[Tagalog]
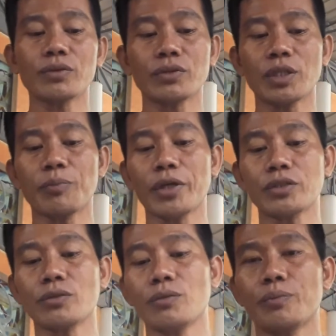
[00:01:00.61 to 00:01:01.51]
din sa
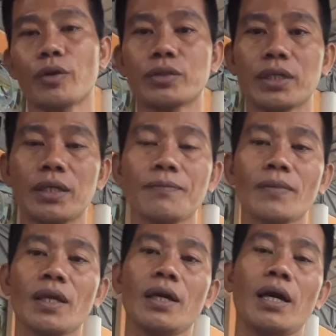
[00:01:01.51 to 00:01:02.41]
presyong proxy.
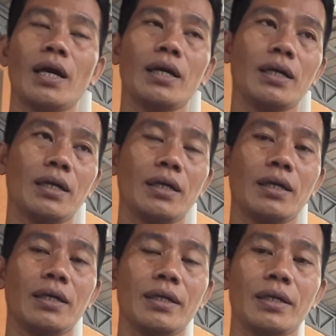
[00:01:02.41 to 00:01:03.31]

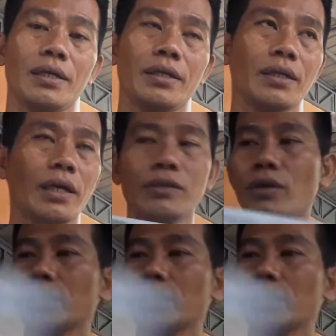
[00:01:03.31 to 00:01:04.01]
Ah, uh, ano